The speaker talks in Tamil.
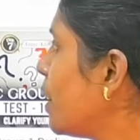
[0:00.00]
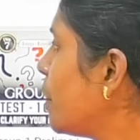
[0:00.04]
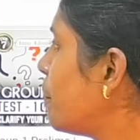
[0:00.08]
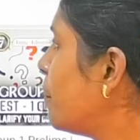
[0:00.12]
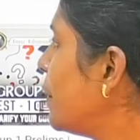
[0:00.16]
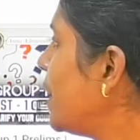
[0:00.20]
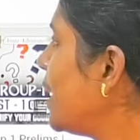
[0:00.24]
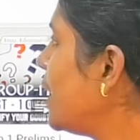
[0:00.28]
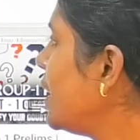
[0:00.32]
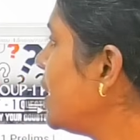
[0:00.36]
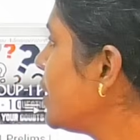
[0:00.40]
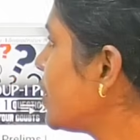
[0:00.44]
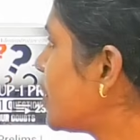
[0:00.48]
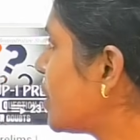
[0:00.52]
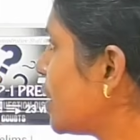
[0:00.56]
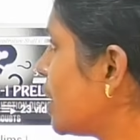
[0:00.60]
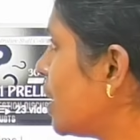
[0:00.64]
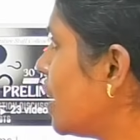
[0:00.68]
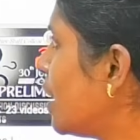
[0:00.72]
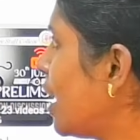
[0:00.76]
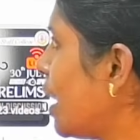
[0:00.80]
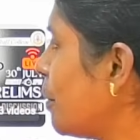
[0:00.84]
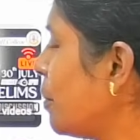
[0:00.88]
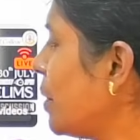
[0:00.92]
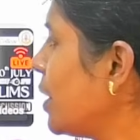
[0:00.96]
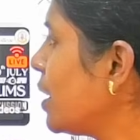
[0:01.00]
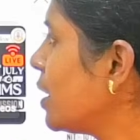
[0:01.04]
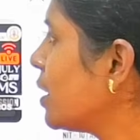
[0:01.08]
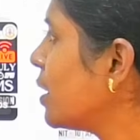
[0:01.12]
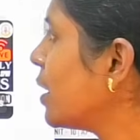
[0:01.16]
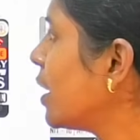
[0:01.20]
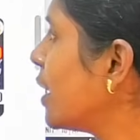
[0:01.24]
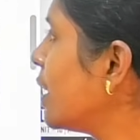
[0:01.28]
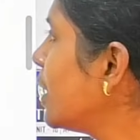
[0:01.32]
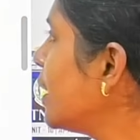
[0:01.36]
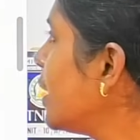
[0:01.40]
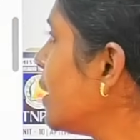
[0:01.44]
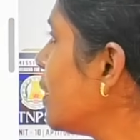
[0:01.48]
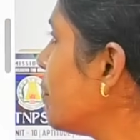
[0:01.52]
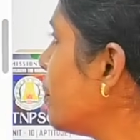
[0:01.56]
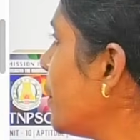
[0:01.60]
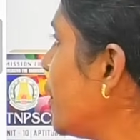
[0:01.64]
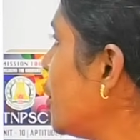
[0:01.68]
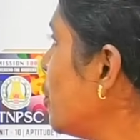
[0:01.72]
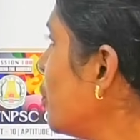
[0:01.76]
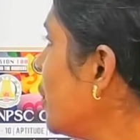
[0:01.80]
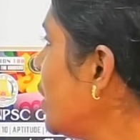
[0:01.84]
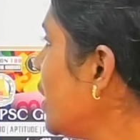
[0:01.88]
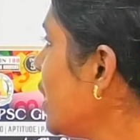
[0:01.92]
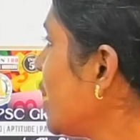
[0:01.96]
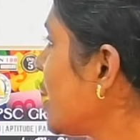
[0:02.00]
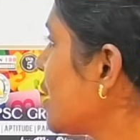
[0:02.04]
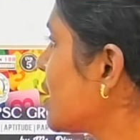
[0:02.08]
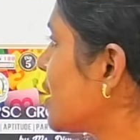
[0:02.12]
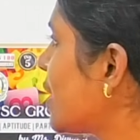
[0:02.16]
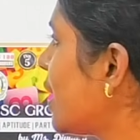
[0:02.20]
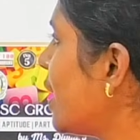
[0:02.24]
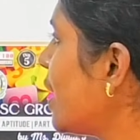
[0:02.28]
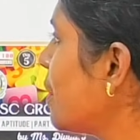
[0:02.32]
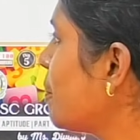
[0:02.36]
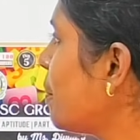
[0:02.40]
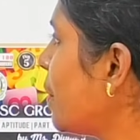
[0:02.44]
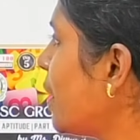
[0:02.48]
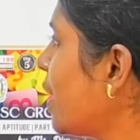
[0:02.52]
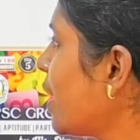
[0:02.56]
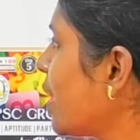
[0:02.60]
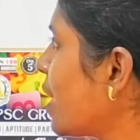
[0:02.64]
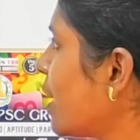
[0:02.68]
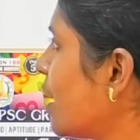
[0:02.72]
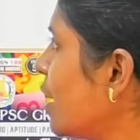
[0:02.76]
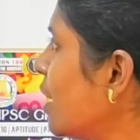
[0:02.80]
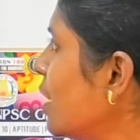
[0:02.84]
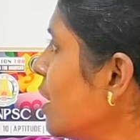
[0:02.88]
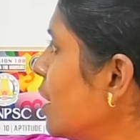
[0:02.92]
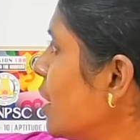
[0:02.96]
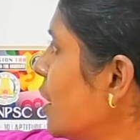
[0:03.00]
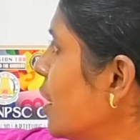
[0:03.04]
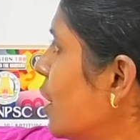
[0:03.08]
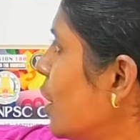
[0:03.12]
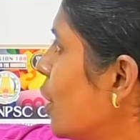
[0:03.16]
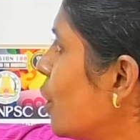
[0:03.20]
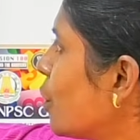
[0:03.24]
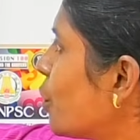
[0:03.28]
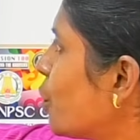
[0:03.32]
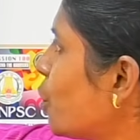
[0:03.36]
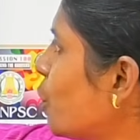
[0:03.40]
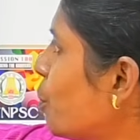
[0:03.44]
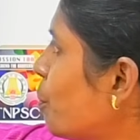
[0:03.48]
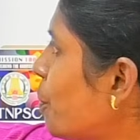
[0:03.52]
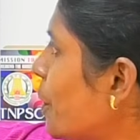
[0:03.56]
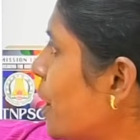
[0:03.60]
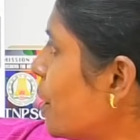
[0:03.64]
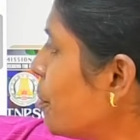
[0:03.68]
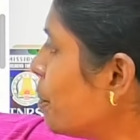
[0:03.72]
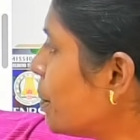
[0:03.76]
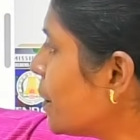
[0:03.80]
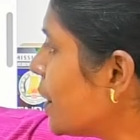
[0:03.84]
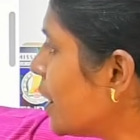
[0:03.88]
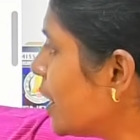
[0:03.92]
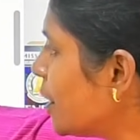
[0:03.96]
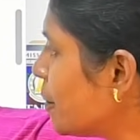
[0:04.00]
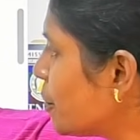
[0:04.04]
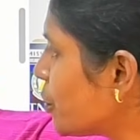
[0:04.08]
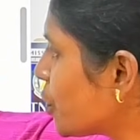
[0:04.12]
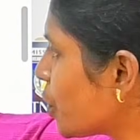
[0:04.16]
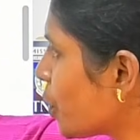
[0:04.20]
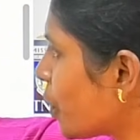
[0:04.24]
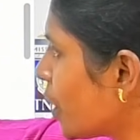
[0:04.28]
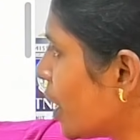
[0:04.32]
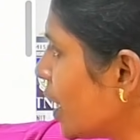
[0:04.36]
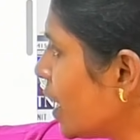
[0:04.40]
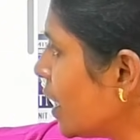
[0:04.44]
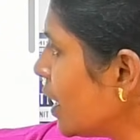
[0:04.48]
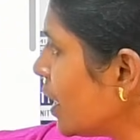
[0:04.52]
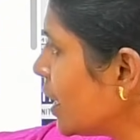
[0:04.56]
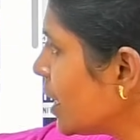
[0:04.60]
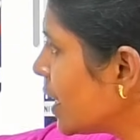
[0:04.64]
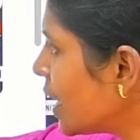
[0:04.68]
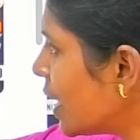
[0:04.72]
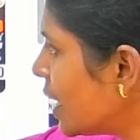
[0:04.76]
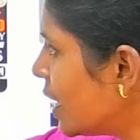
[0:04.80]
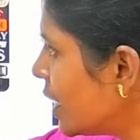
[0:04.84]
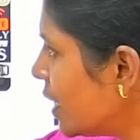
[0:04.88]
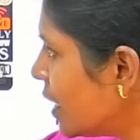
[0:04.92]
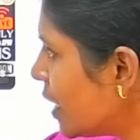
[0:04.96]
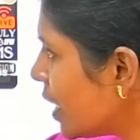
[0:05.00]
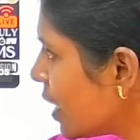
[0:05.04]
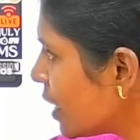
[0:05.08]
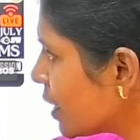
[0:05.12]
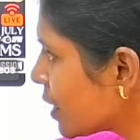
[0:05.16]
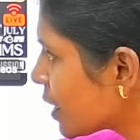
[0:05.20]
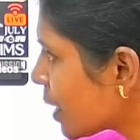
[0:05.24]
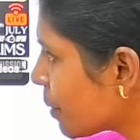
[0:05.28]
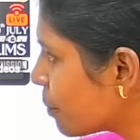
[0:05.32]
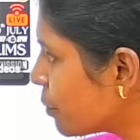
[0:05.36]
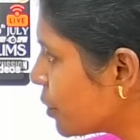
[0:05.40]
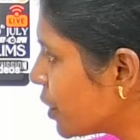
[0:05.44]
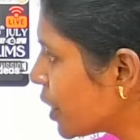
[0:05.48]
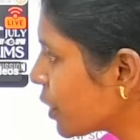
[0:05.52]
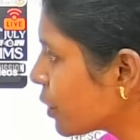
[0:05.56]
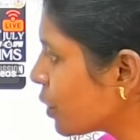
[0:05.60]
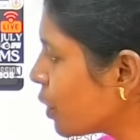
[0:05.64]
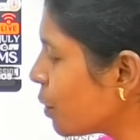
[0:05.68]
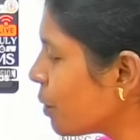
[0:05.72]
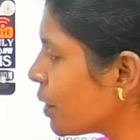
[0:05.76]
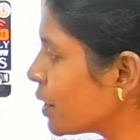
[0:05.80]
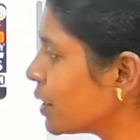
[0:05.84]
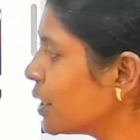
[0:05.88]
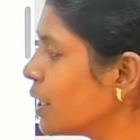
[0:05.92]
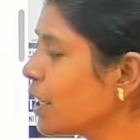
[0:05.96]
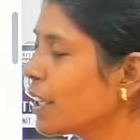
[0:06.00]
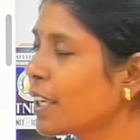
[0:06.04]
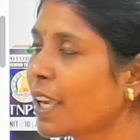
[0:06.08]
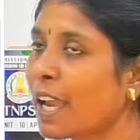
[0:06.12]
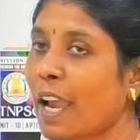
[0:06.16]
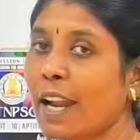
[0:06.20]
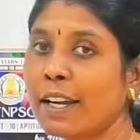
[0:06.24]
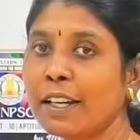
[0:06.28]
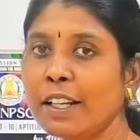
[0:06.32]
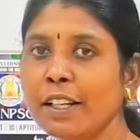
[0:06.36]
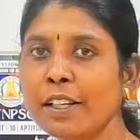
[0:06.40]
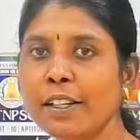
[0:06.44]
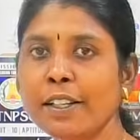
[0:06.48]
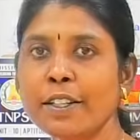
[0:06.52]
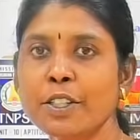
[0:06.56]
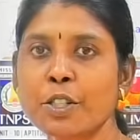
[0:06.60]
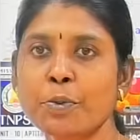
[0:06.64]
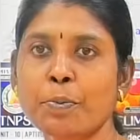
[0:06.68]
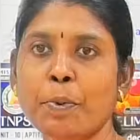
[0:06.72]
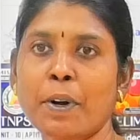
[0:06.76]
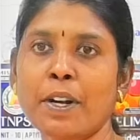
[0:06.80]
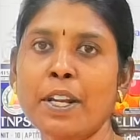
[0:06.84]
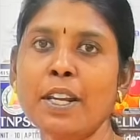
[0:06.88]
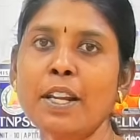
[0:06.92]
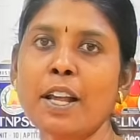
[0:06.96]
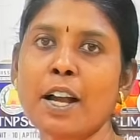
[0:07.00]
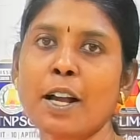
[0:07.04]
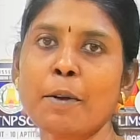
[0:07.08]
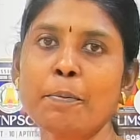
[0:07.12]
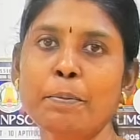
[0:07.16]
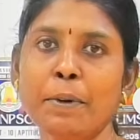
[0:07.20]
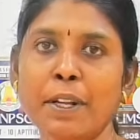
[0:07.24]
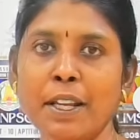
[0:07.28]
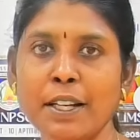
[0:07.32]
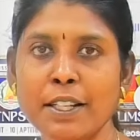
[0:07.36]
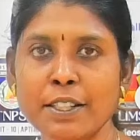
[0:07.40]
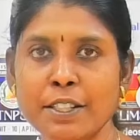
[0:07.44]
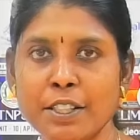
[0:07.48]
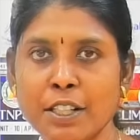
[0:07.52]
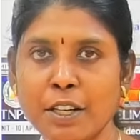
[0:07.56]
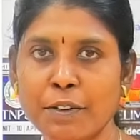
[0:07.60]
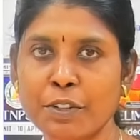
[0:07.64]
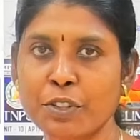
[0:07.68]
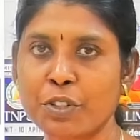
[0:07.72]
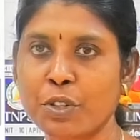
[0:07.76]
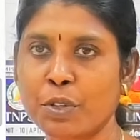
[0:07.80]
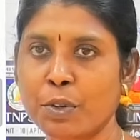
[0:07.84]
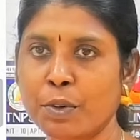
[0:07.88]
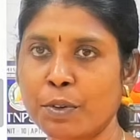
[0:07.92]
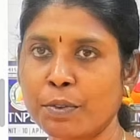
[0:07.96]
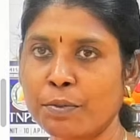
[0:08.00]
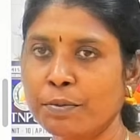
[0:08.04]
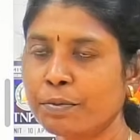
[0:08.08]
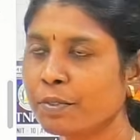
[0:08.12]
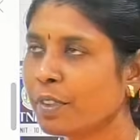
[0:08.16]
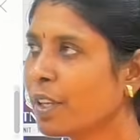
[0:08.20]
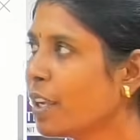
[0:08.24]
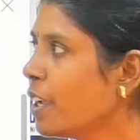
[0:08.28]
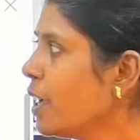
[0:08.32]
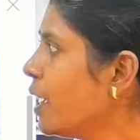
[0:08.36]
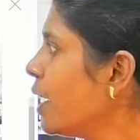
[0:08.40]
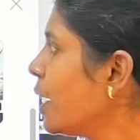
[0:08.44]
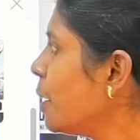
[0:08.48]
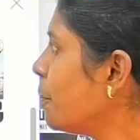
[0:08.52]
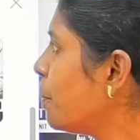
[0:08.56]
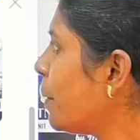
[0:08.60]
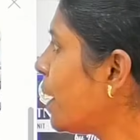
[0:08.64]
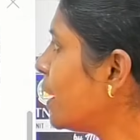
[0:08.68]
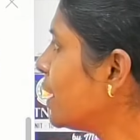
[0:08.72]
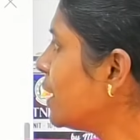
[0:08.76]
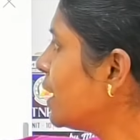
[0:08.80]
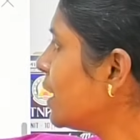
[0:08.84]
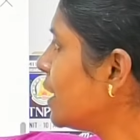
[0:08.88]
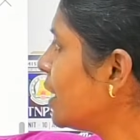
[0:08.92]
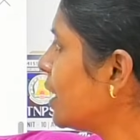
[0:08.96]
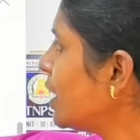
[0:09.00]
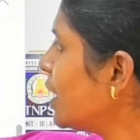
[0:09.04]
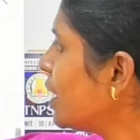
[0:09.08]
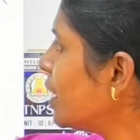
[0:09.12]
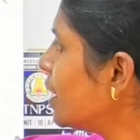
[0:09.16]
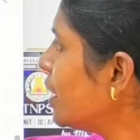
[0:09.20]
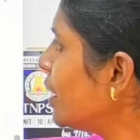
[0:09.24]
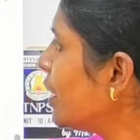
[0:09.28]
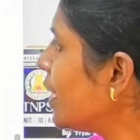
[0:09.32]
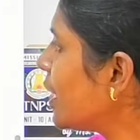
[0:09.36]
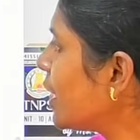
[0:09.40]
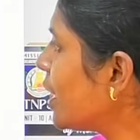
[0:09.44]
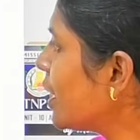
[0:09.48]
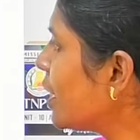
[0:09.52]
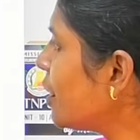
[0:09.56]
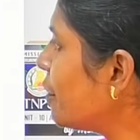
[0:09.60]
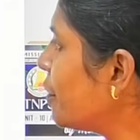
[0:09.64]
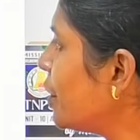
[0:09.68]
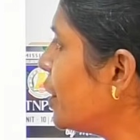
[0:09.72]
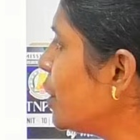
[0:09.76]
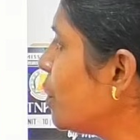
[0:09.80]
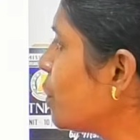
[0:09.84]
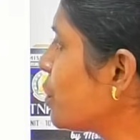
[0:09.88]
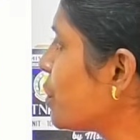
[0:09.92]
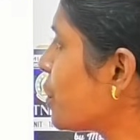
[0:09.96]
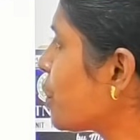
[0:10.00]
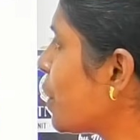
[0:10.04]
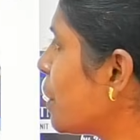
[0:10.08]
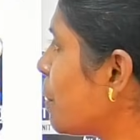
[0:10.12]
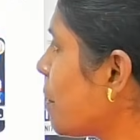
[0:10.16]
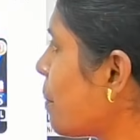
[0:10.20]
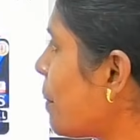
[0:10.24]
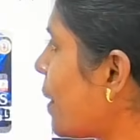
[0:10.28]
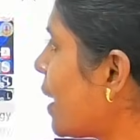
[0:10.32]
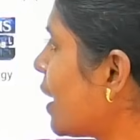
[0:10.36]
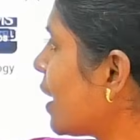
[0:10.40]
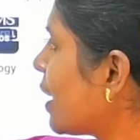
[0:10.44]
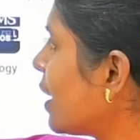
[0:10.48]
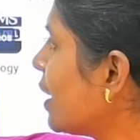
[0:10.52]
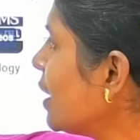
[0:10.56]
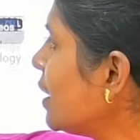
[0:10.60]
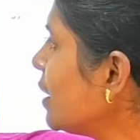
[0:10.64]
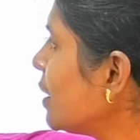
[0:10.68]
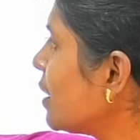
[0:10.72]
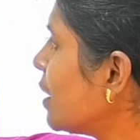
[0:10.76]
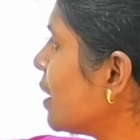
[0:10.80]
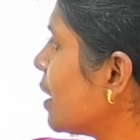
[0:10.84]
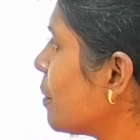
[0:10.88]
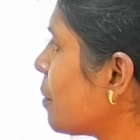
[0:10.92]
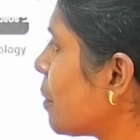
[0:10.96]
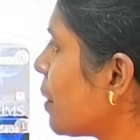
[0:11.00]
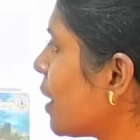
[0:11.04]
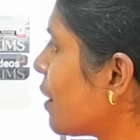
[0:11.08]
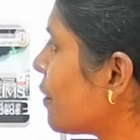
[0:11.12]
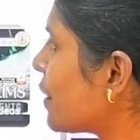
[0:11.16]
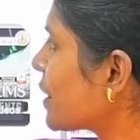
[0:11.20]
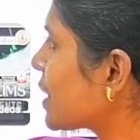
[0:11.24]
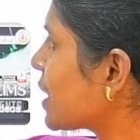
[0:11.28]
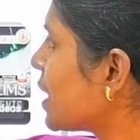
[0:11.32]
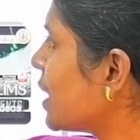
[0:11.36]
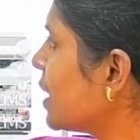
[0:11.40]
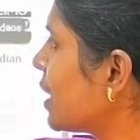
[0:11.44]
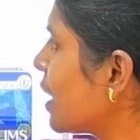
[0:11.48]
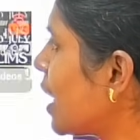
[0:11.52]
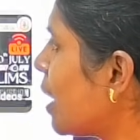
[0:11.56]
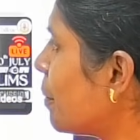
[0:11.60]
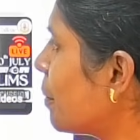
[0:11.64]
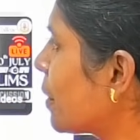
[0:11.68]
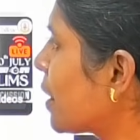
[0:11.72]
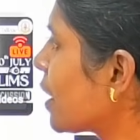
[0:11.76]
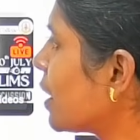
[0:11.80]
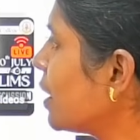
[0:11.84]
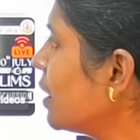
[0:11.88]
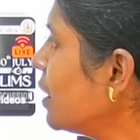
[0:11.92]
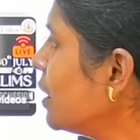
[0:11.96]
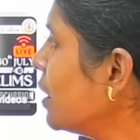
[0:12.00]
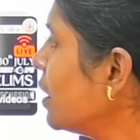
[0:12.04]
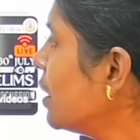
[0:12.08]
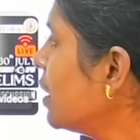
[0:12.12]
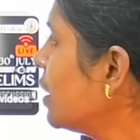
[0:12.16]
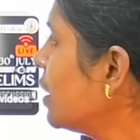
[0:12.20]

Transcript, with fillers: பிளேலிஸ்ட் ஐ மீன் இந்த மெனுவை நீங்கள் செலக்ட் பண்ணீங்கன்னா குரூப் அண்ட் ப்ரில்லன்ஸோட எல்லா சப்ஜெக்ட்டும் வந்து கேட்டகரைஸ் பண்ணி நாங்கள் பிளேலிஸ்ட்டாக வச்சுருக்கோம் இப்போ அதில் நியர்லி என்னென்ன வீடியோஸ் இருக்கும் இப்போ பாருங்கள் இப்போ நான் ஃபஸ்ட்லேருந்து காமிக்கிறேன்